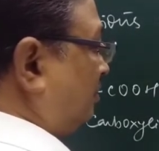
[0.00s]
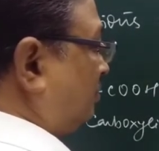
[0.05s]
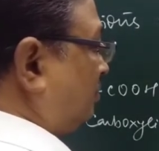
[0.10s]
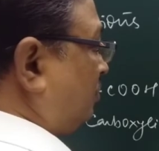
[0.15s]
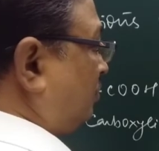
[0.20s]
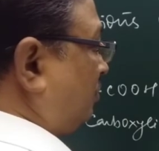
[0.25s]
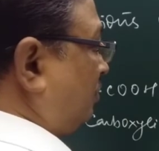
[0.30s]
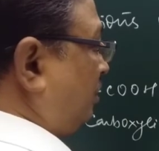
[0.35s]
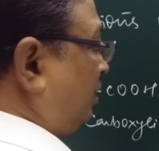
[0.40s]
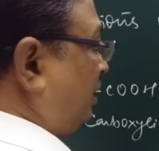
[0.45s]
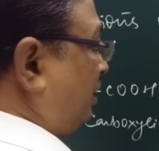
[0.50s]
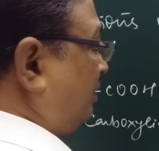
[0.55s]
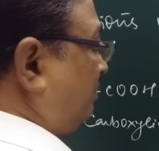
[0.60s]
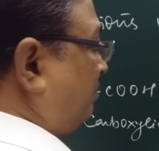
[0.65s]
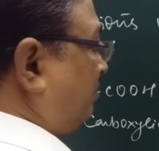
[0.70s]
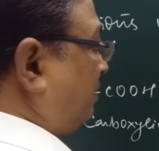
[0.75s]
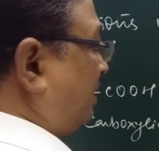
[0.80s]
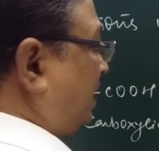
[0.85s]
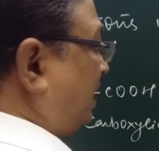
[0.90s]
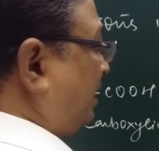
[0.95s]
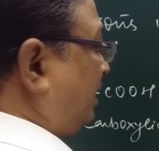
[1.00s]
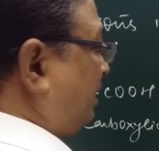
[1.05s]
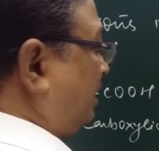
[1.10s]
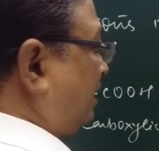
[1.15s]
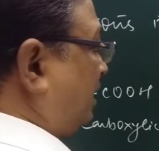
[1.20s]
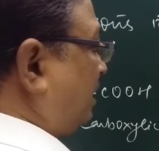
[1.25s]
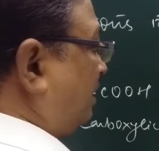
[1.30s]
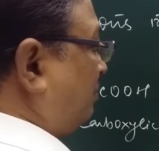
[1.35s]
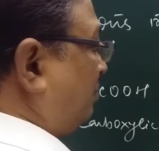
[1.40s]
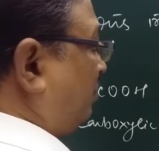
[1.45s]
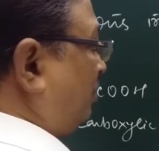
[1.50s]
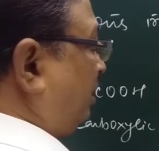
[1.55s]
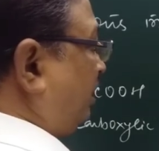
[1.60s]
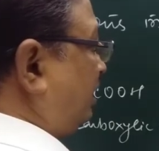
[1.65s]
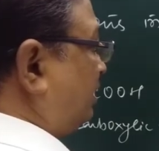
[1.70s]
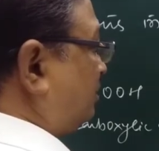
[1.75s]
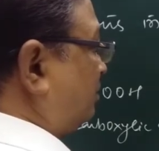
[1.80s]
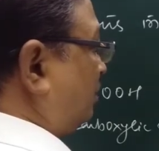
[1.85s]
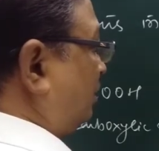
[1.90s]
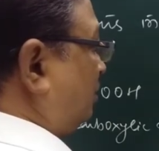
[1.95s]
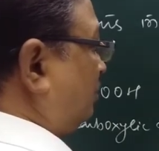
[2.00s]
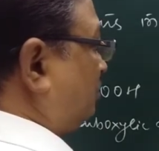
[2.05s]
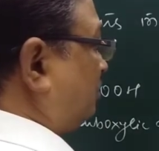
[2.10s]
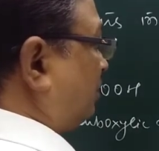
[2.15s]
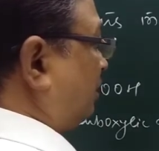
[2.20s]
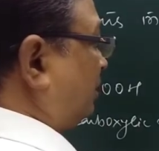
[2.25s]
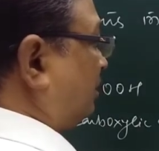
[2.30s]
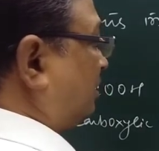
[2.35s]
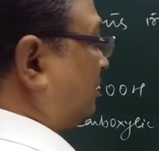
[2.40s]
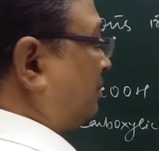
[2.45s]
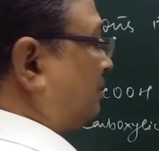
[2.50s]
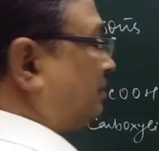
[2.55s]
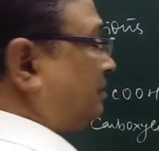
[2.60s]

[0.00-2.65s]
सोडियम बाई कार्बोनेट सोल्यूशन